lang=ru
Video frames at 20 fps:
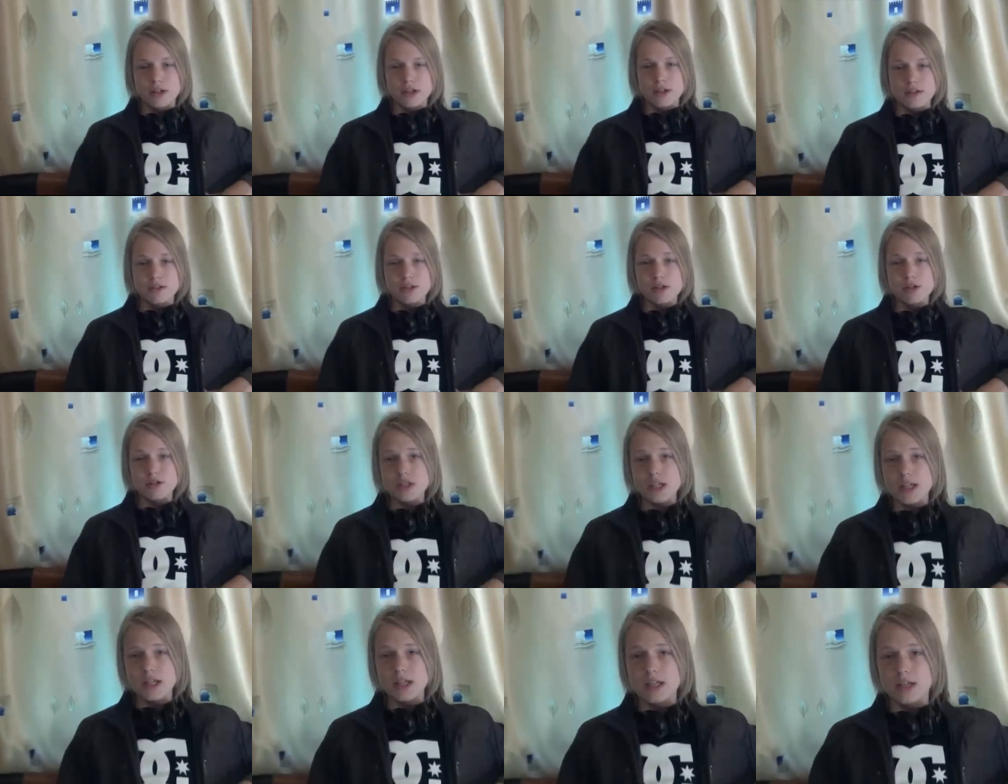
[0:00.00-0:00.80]

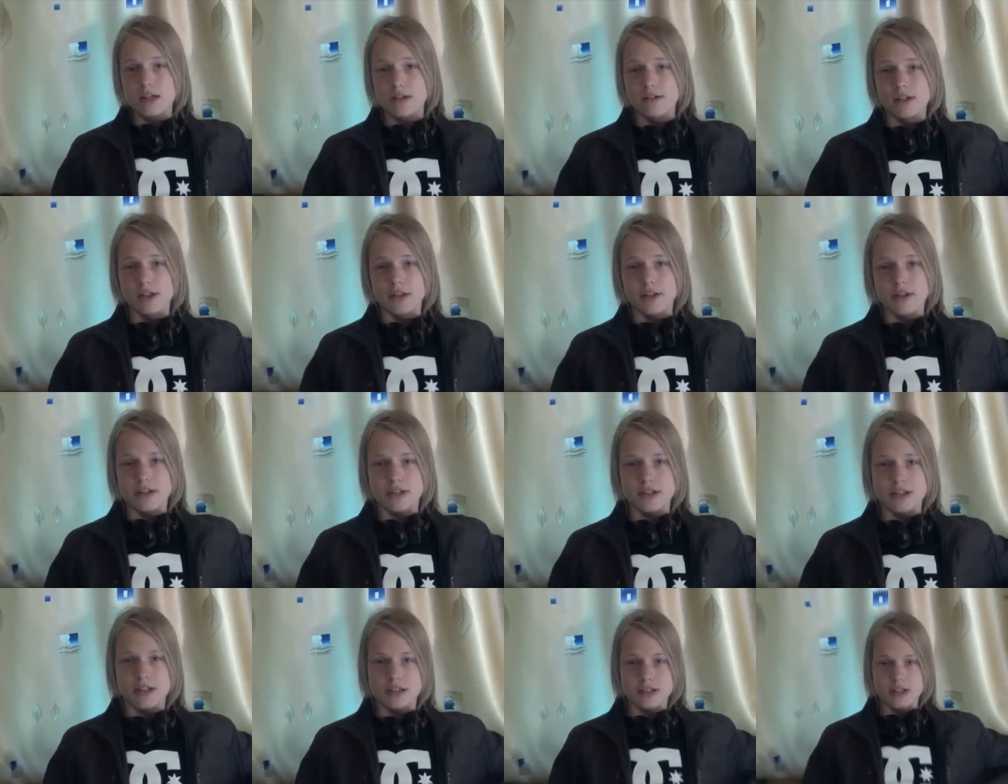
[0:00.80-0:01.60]
Эволюционировала, так
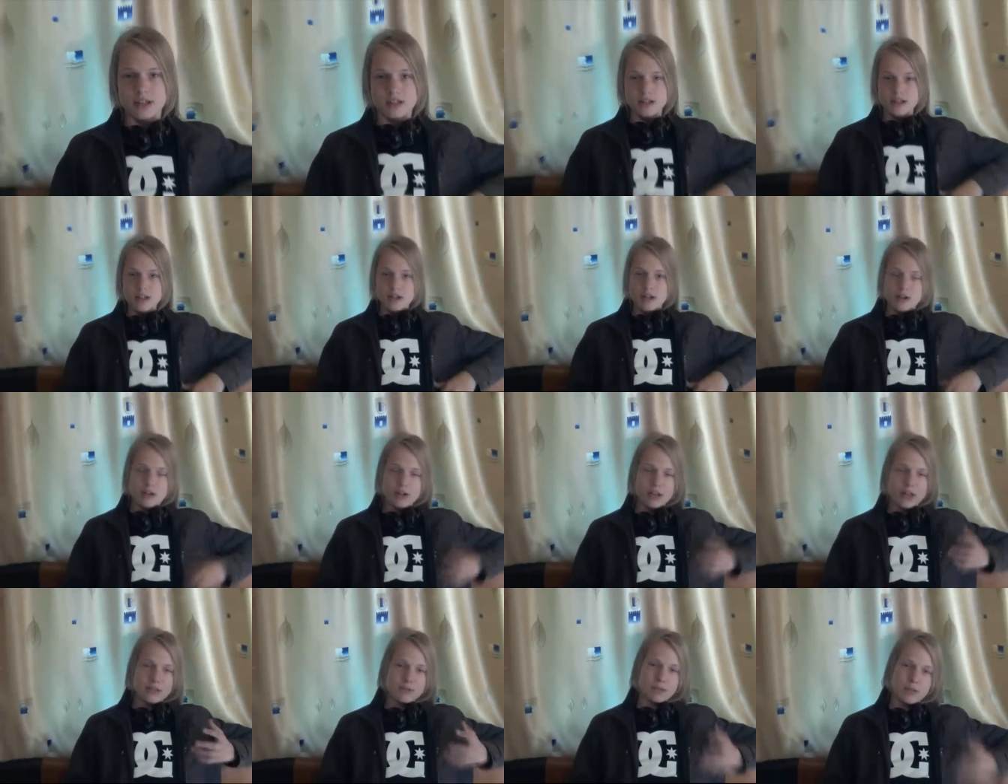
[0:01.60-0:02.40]
сказать. У
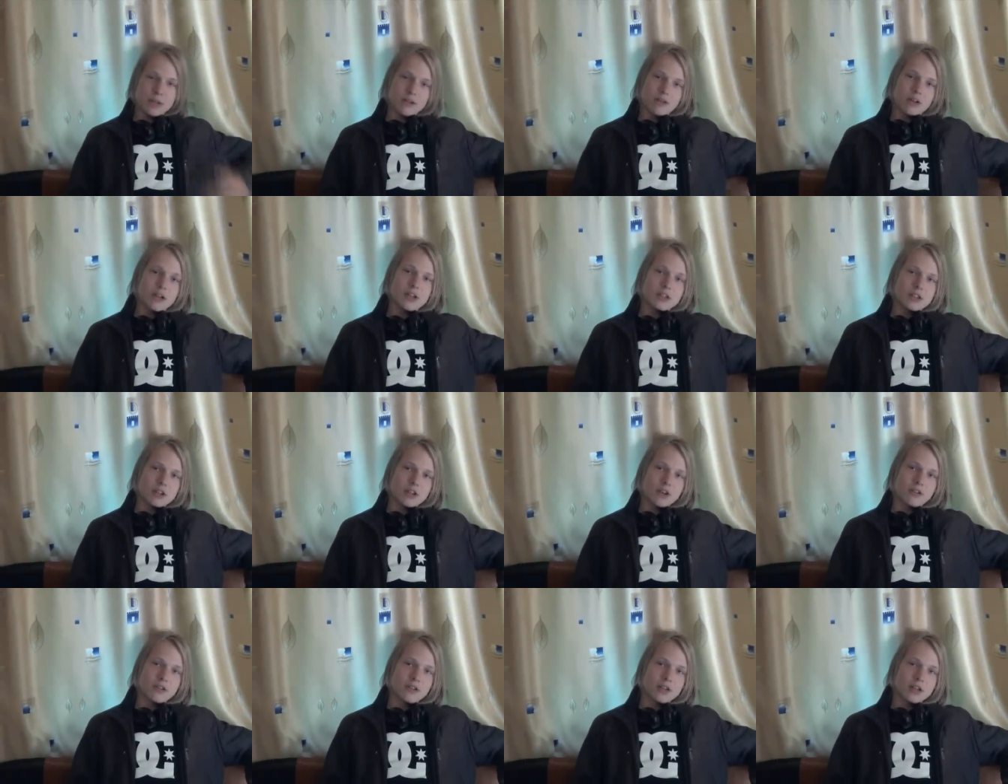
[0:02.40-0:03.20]
нас появились
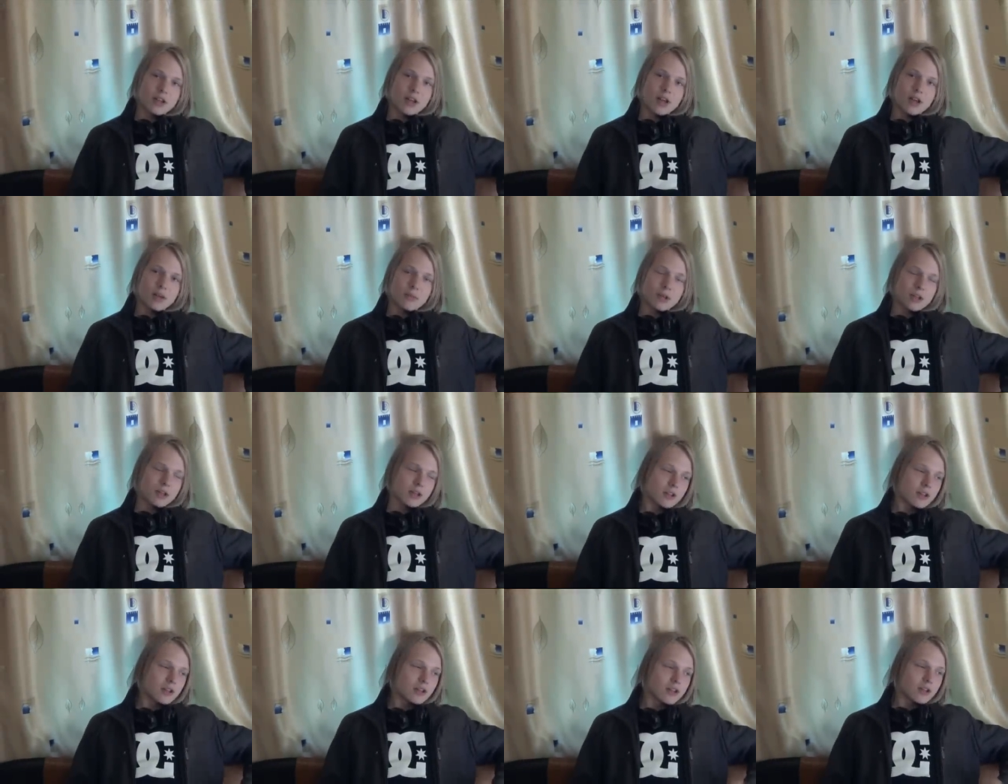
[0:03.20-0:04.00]
новые
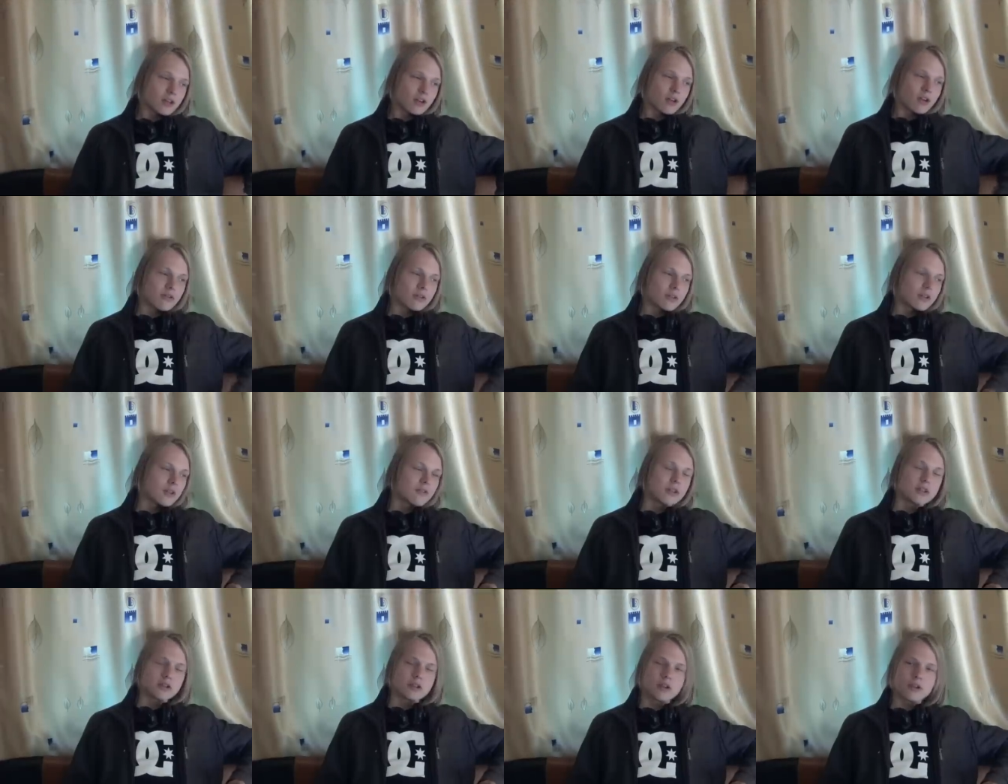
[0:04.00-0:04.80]
камеры, новые
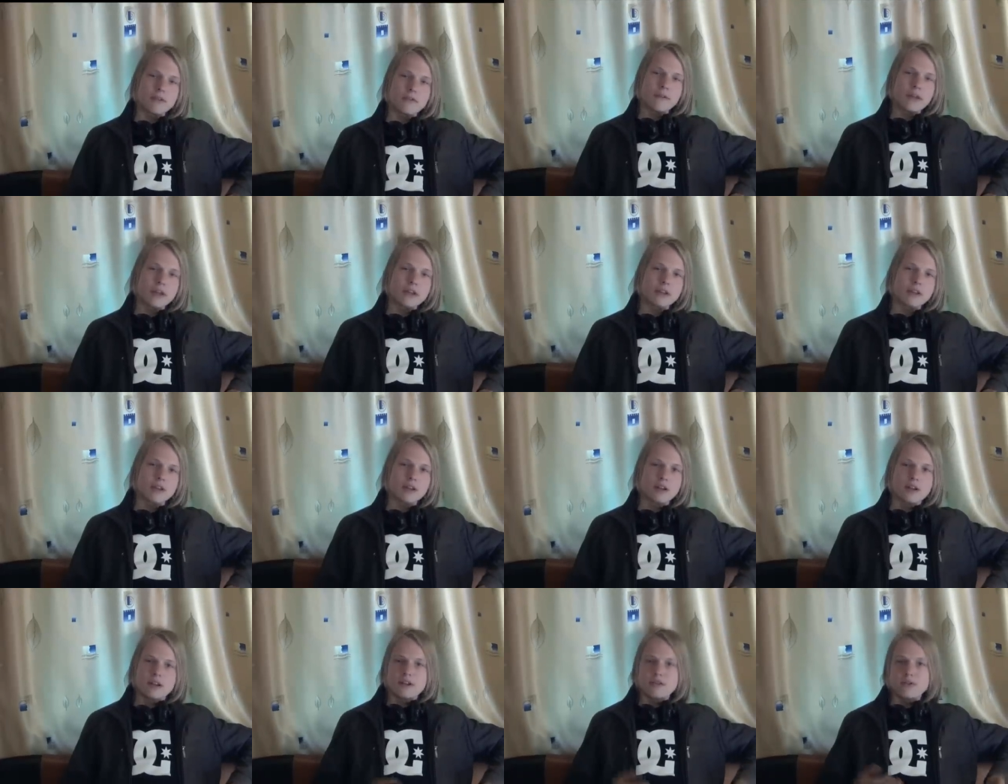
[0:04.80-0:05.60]

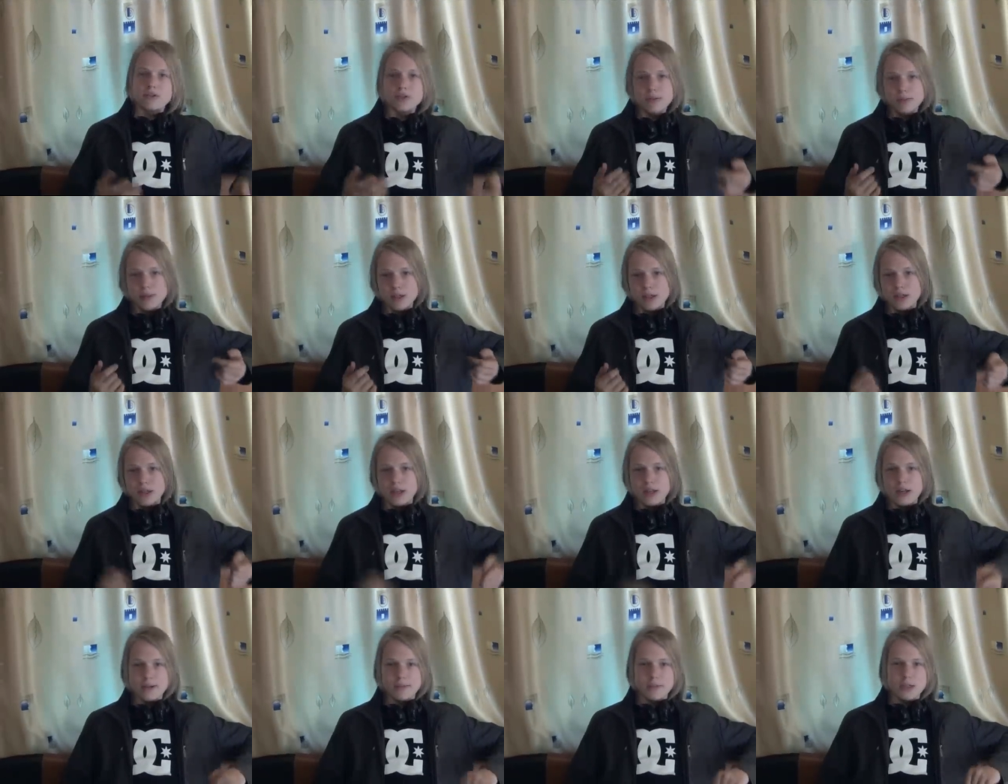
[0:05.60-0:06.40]
видеоэффекты. Все
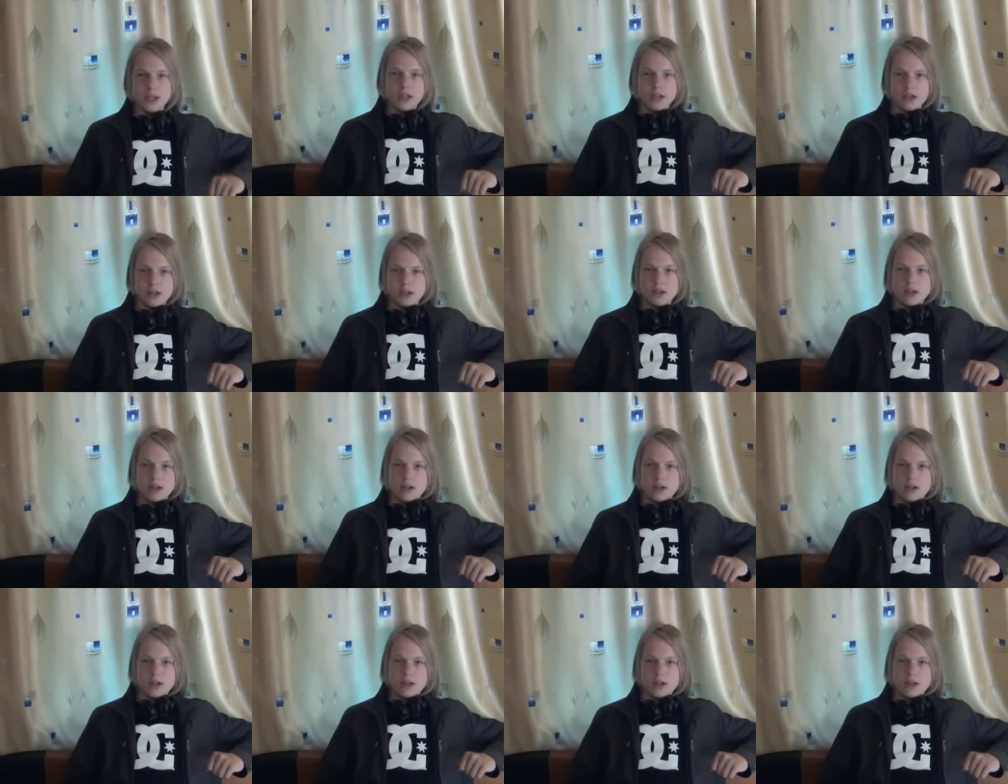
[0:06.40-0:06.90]
благодаря мне.